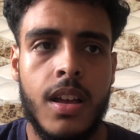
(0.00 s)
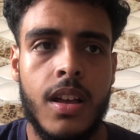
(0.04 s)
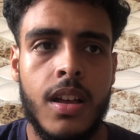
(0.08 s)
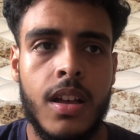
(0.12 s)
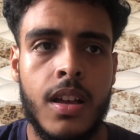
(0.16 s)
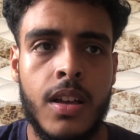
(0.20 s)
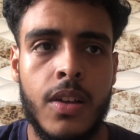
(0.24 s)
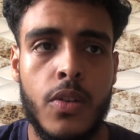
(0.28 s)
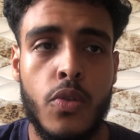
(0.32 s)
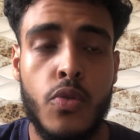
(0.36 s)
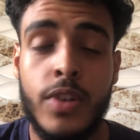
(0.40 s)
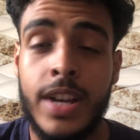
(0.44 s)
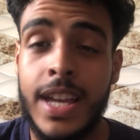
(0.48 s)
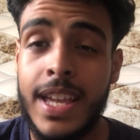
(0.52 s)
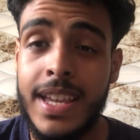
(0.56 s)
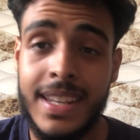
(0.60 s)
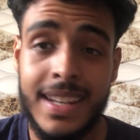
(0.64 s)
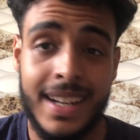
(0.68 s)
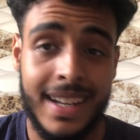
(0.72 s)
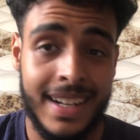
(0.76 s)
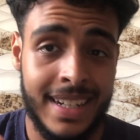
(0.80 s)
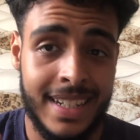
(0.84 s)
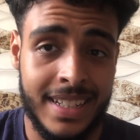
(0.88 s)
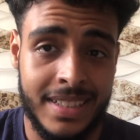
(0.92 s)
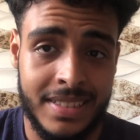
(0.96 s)

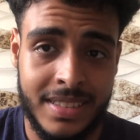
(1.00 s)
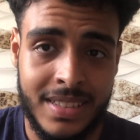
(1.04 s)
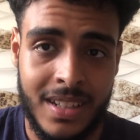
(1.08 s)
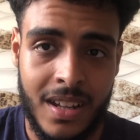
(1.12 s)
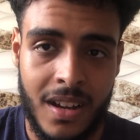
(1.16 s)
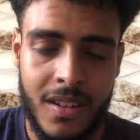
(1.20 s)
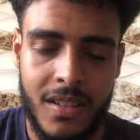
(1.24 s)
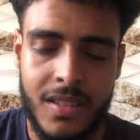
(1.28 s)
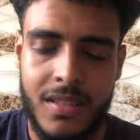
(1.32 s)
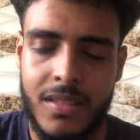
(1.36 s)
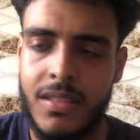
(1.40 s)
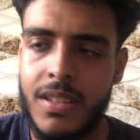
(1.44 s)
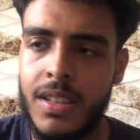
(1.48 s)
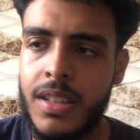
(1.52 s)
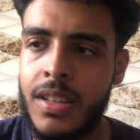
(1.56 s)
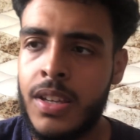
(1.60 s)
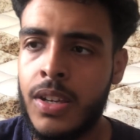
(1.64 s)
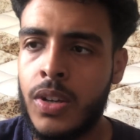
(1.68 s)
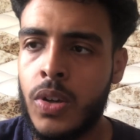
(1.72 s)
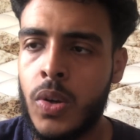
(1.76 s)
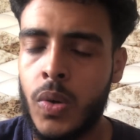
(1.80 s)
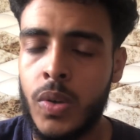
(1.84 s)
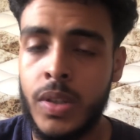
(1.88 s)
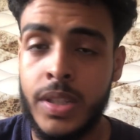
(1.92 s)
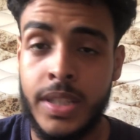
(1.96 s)
وكاينه ليسكا
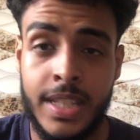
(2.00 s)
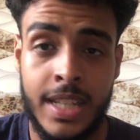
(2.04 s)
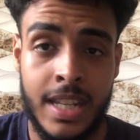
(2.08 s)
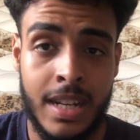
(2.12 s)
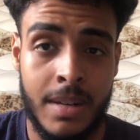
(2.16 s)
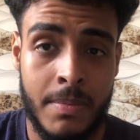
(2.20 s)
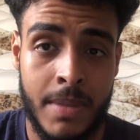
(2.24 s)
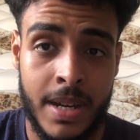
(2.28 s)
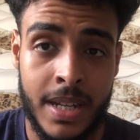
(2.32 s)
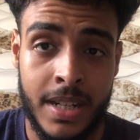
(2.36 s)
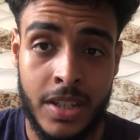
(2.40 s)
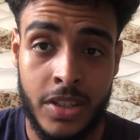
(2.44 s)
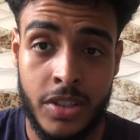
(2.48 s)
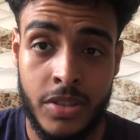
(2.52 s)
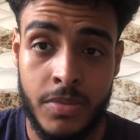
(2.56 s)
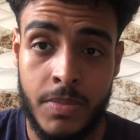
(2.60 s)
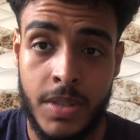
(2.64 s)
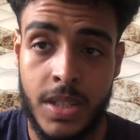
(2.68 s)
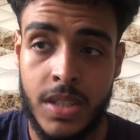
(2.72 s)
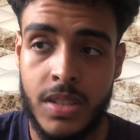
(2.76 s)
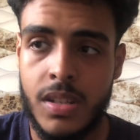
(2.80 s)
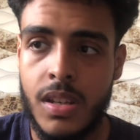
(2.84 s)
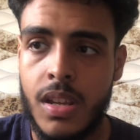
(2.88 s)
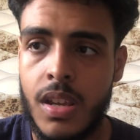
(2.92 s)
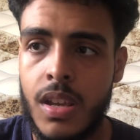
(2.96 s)
ايكول ديال
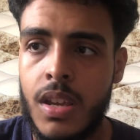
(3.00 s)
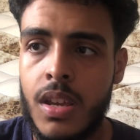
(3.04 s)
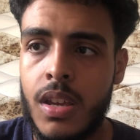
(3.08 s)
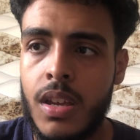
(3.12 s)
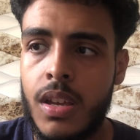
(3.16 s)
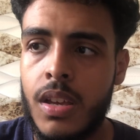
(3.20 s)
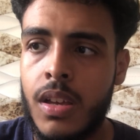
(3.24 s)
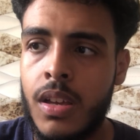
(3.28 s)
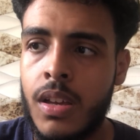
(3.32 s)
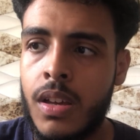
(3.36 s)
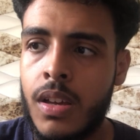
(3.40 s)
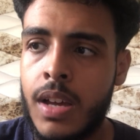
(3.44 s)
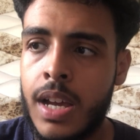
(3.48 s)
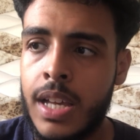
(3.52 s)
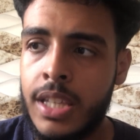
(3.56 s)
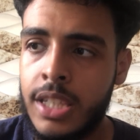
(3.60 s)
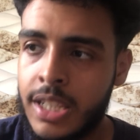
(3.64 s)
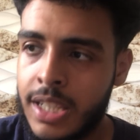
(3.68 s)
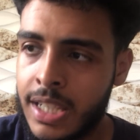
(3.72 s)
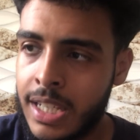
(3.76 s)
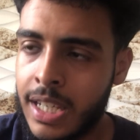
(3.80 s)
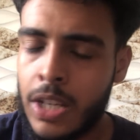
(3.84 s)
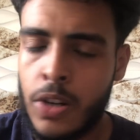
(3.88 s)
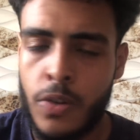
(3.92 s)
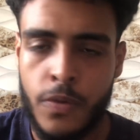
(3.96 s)
الماناجمنت هذه
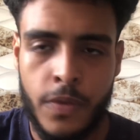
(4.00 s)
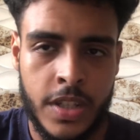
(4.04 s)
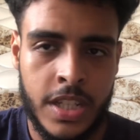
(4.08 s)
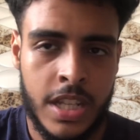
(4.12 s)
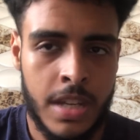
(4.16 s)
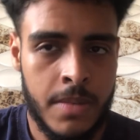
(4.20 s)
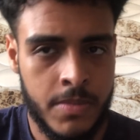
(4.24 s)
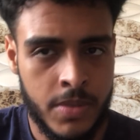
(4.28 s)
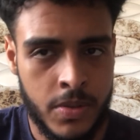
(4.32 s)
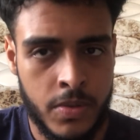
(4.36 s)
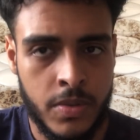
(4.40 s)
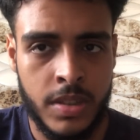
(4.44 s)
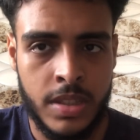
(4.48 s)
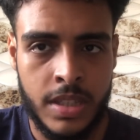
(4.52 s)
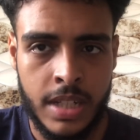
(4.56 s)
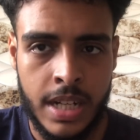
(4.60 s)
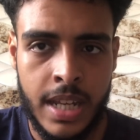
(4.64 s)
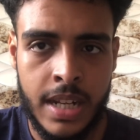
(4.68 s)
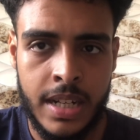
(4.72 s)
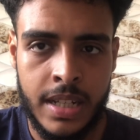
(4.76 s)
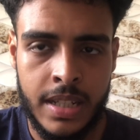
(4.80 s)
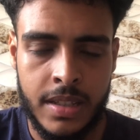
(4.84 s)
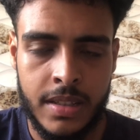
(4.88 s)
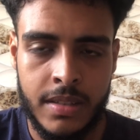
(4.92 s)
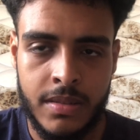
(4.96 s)
كيقراو فيها شحال من
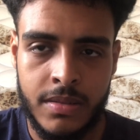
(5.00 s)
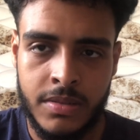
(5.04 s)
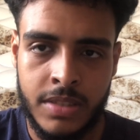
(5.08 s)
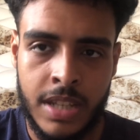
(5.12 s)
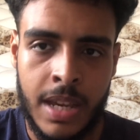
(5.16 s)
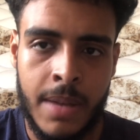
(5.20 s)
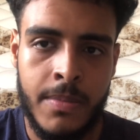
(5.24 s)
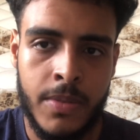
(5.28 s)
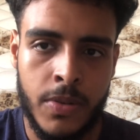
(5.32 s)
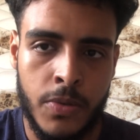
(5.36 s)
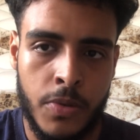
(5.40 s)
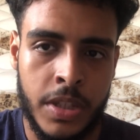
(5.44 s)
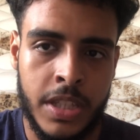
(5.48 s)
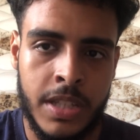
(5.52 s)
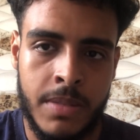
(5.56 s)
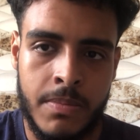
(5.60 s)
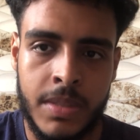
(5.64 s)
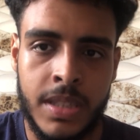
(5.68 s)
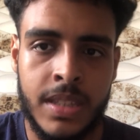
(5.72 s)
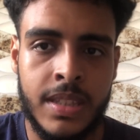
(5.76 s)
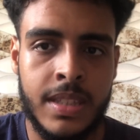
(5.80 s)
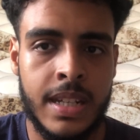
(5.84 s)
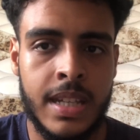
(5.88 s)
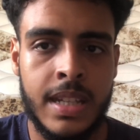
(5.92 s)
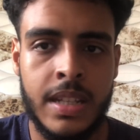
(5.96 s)
الدراري شحال من وحدين من
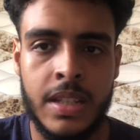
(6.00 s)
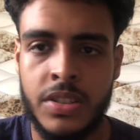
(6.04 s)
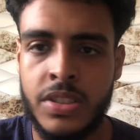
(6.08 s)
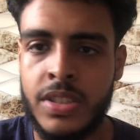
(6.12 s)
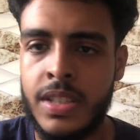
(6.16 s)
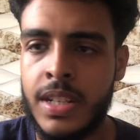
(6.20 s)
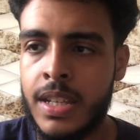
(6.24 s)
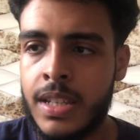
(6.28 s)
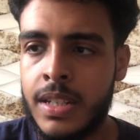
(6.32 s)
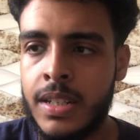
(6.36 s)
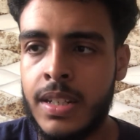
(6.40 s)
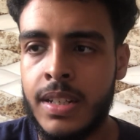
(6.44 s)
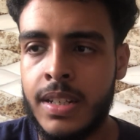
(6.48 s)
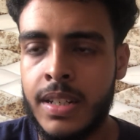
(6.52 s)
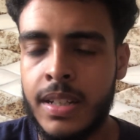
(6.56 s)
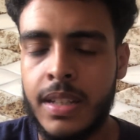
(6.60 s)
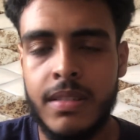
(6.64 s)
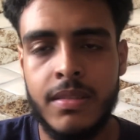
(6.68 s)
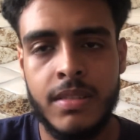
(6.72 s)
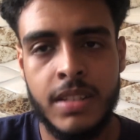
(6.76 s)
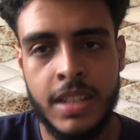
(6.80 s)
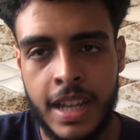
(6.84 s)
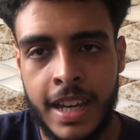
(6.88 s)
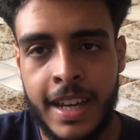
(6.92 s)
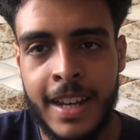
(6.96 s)
الدراري عشراني اللي,
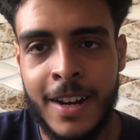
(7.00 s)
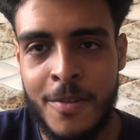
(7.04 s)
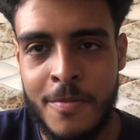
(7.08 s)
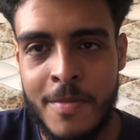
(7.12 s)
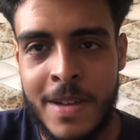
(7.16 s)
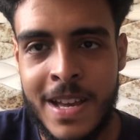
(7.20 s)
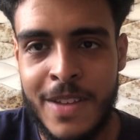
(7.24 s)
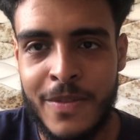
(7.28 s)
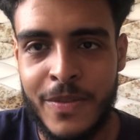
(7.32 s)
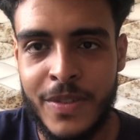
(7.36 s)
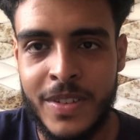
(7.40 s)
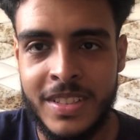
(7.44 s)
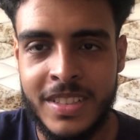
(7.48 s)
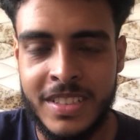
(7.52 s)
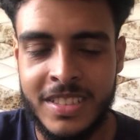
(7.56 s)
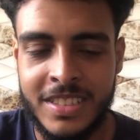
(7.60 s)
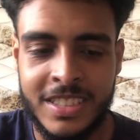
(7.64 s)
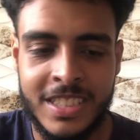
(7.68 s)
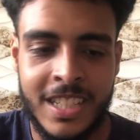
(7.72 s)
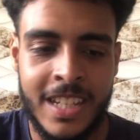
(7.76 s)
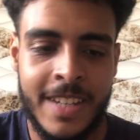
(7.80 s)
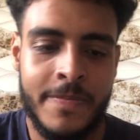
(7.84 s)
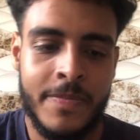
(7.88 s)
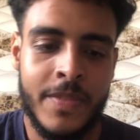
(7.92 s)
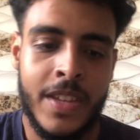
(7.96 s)
اللي قراو معايا في
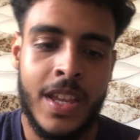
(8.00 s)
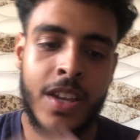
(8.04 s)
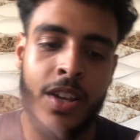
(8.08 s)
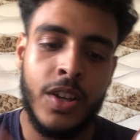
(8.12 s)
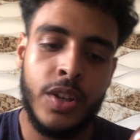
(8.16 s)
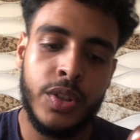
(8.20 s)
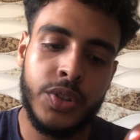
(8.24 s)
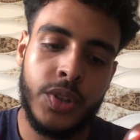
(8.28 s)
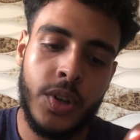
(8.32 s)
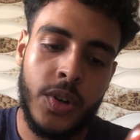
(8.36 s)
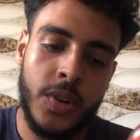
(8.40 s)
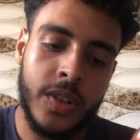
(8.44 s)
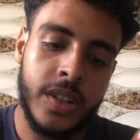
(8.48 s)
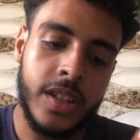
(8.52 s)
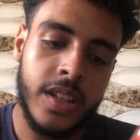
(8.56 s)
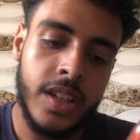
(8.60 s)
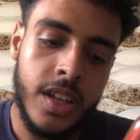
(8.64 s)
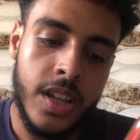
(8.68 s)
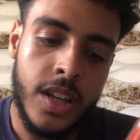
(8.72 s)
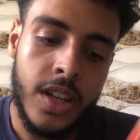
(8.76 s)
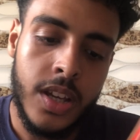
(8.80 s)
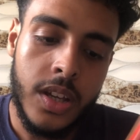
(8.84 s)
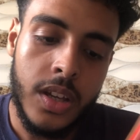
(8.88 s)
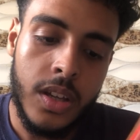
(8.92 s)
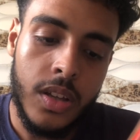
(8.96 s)
الليسي دونك
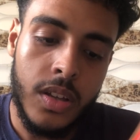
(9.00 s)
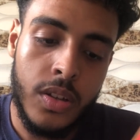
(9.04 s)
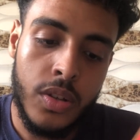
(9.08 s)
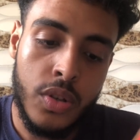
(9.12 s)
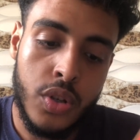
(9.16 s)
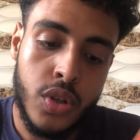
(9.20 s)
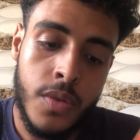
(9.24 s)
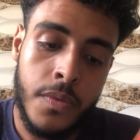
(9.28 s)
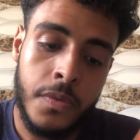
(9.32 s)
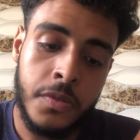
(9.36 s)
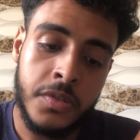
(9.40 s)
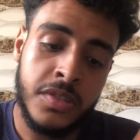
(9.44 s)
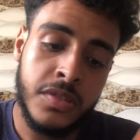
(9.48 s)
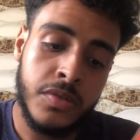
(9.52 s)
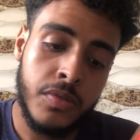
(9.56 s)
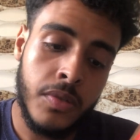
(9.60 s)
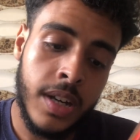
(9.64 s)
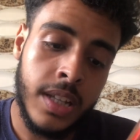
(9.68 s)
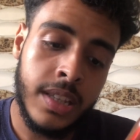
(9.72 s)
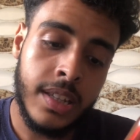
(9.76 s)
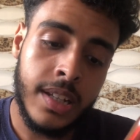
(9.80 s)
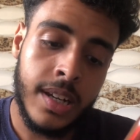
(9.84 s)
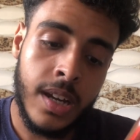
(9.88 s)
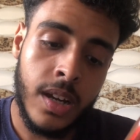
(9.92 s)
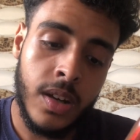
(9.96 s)
نشوفوا
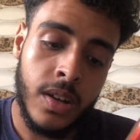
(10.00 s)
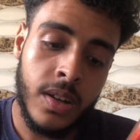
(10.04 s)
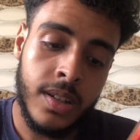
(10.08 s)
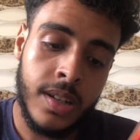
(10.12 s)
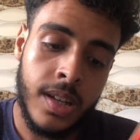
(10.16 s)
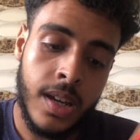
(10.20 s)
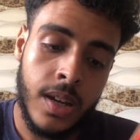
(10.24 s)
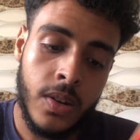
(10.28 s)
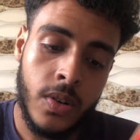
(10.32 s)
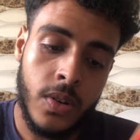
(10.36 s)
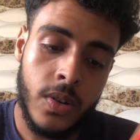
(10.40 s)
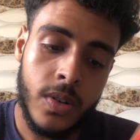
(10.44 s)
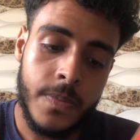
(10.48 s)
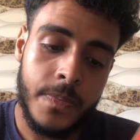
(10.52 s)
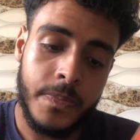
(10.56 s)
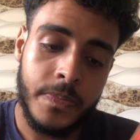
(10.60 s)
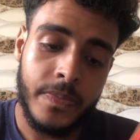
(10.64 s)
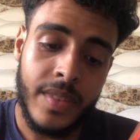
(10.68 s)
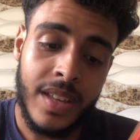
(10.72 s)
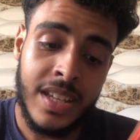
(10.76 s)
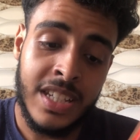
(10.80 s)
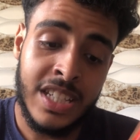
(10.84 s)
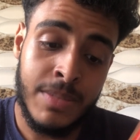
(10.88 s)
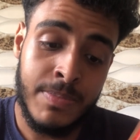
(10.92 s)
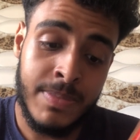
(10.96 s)
السؤال الاخر
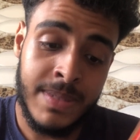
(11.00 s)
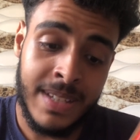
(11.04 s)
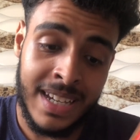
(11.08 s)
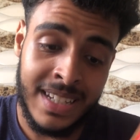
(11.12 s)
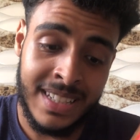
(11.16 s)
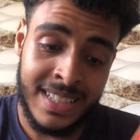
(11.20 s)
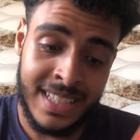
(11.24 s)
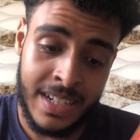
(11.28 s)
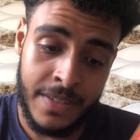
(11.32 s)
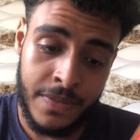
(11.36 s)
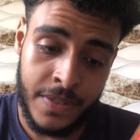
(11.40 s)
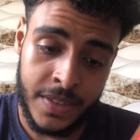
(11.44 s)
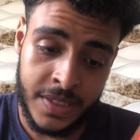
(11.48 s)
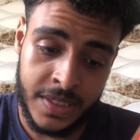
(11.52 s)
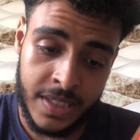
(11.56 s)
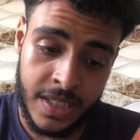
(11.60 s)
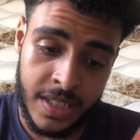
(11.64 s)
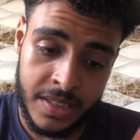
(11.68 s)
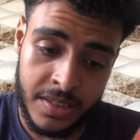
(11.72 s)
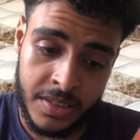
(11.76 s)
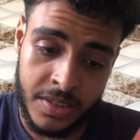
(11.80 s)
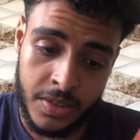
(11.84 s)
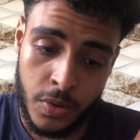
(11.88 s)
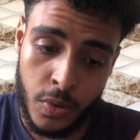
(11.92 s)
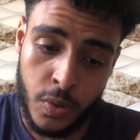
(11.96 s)
جبت
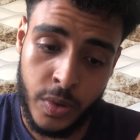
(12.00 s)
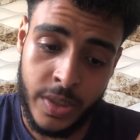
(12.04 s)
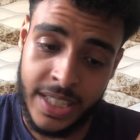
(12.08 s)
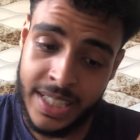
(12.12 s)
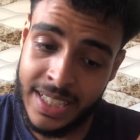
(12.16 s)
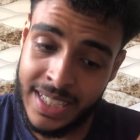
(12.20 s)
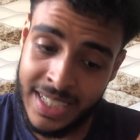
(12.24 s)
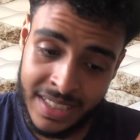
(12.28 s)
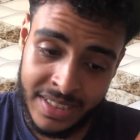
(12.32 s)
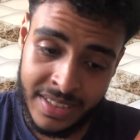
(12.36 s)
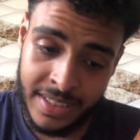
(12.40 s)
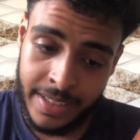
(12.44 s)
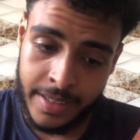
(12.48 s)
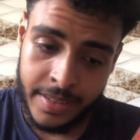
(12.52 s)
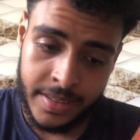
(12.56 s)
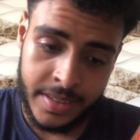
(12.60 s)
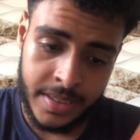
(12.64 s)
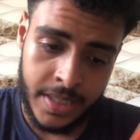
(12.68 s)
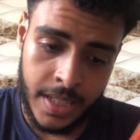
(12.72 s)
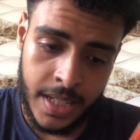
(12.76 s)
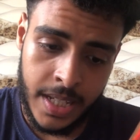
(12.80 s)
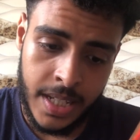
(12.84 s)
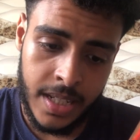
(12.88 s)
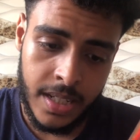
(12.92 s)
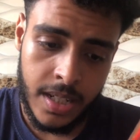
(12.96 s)
10.9 يعني 10
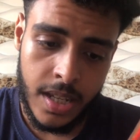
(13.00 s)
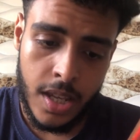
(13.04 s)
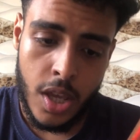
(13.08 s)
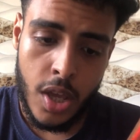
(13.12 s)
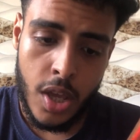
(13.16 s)
90